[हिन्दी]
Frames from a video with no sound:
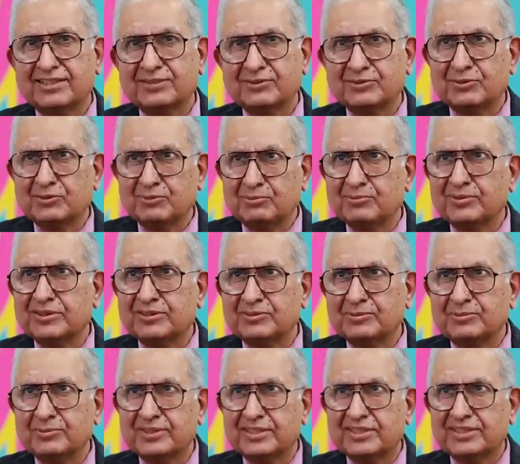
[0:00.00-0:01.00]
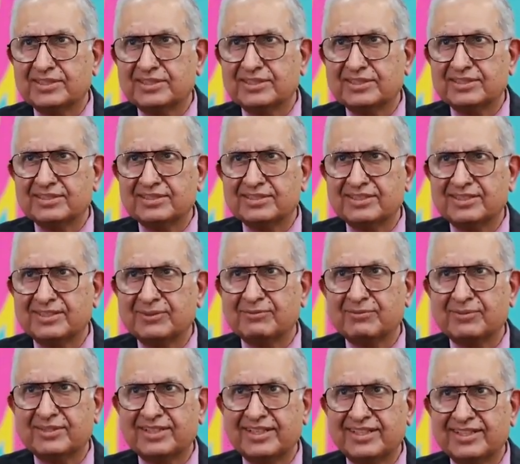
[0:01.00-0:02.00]
अगर सुख में सुमरन
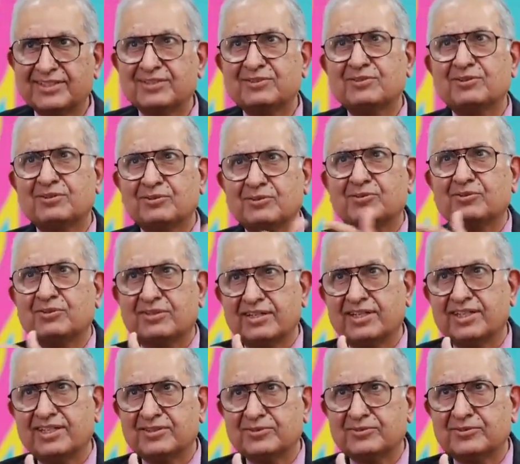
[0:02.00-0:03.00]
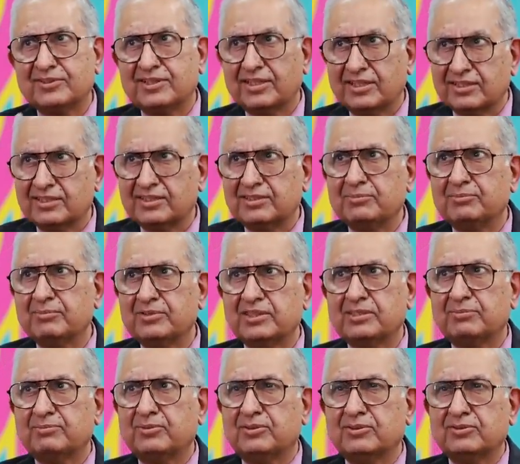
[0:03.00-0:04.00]
तब करें तो दुख का एक अगर हम
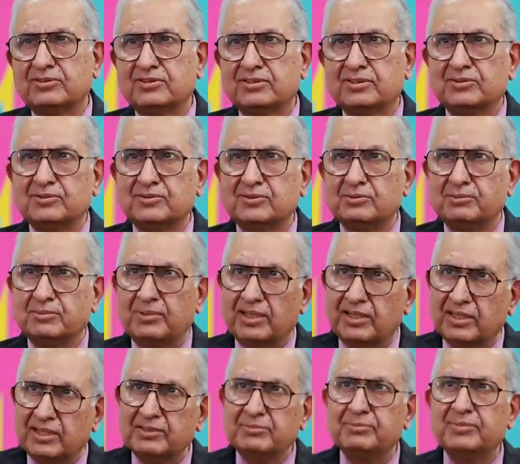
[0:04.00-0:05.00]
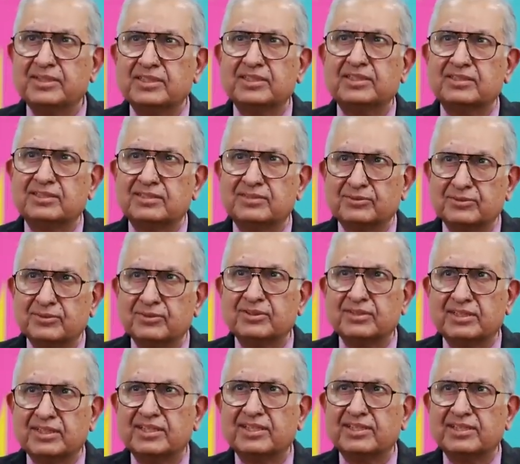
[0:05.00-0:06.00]
एयर पॉल्यूशन को बारह ही महीने कंट्रोल
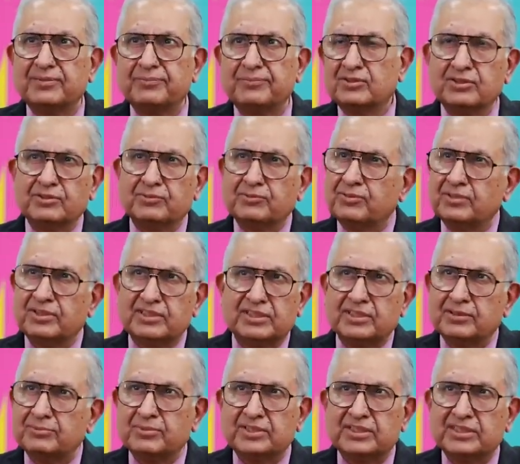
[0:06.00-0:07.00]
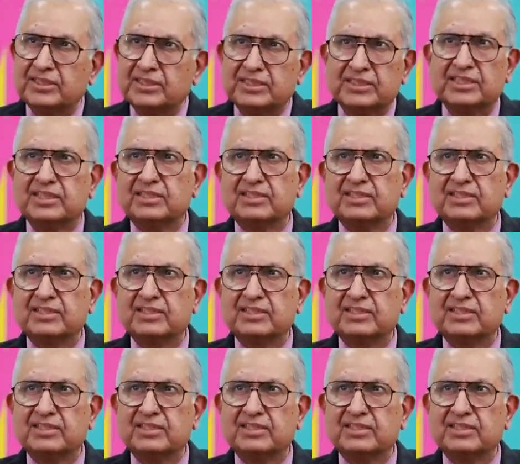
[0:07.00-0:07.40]
करेंगे तो ये फिर ये हमें ये नहीं